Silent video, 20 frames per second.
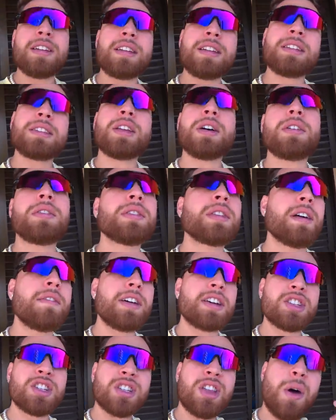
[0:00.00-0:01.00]
Então, ela
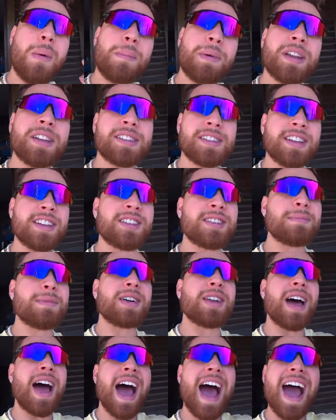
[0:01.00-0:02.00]
vai te dar um presente, mano.